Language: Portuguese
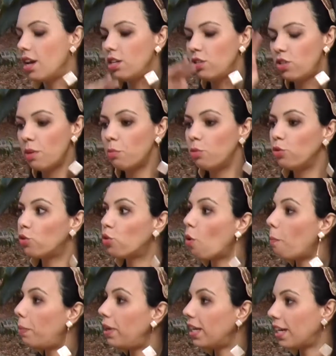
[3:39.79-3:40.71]
Isso é muito
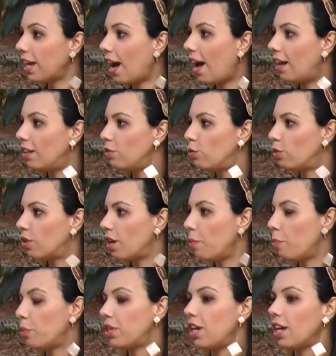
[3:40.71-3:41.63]
complicado,
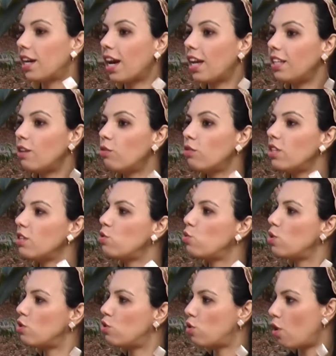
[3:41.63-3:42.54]
né? Porque cada um tem
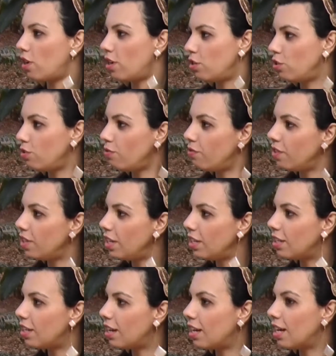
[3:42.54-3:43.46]
sua história de
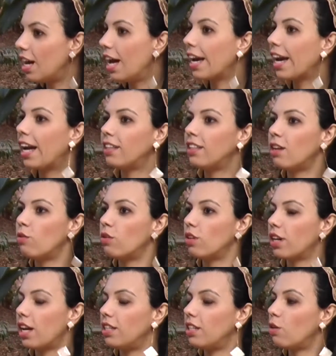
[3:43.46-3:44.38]
vida, cada,
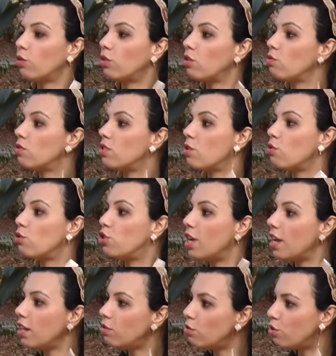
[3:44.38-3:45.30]
cada um tem o seu
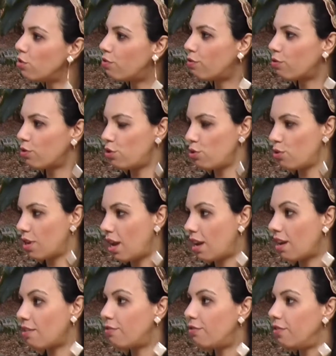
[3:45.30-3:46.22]
jeito de
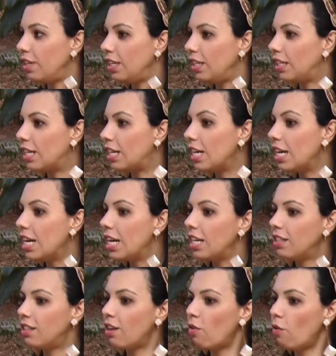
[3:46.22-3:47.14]
funcionar na vida.
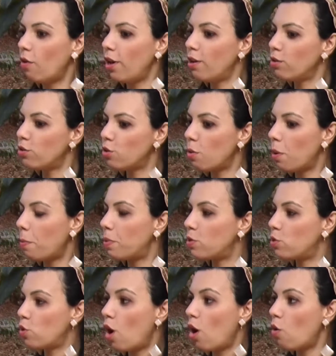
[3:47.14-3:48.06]
Então, eu sou uma
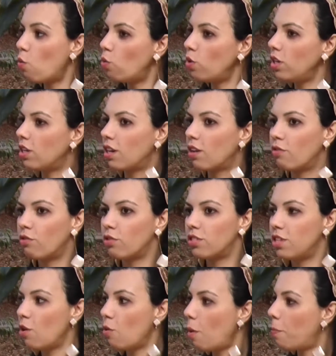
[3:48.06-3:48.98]
pessoa única,
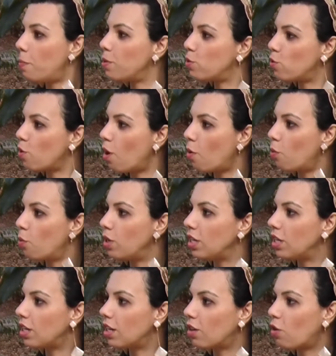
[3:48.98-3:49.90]
você é uma pessoa
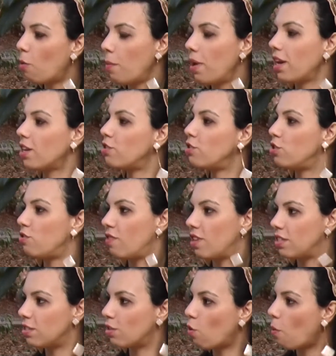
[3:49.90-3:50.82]
única. Como é que a gente
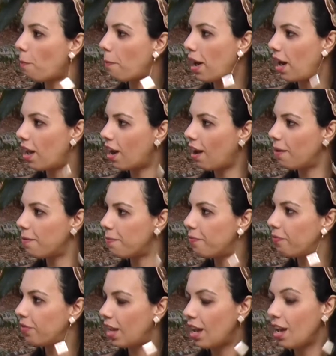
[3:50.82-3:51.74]
vai se comparar,
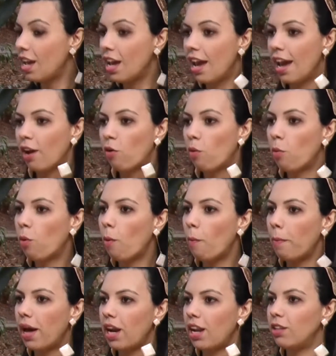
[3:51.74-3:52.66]
né? É como
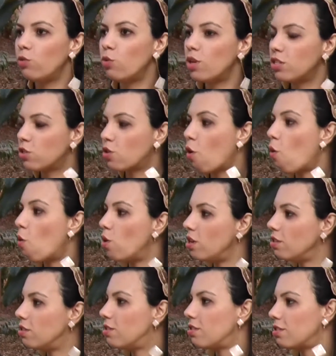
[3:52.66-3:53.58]
comparar duas
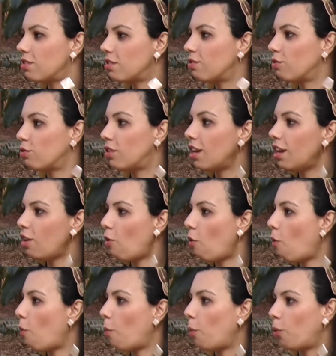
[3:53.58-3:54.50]
cores duas, não tem
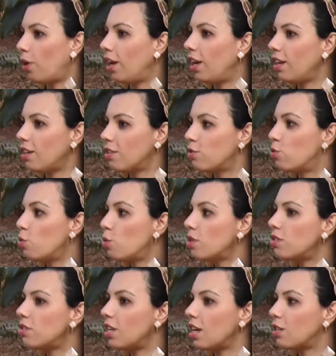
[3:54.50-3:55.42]
como, né? As
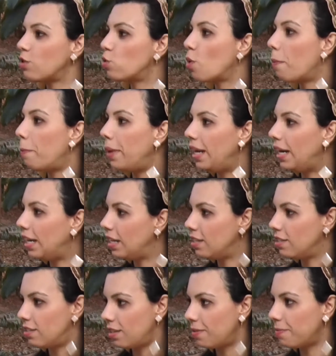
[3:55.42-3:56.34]
duas têm a sua
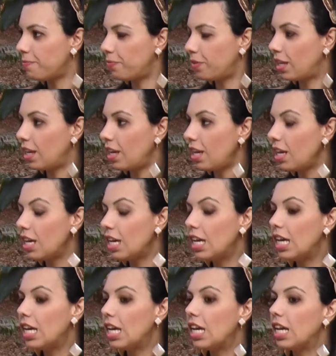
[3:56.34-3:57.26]
beleza, né?
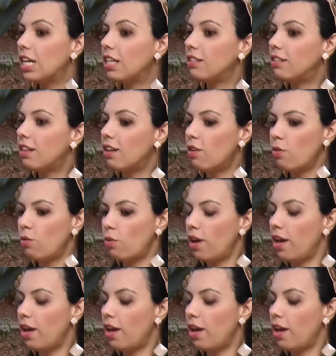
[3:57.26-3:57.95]
Então,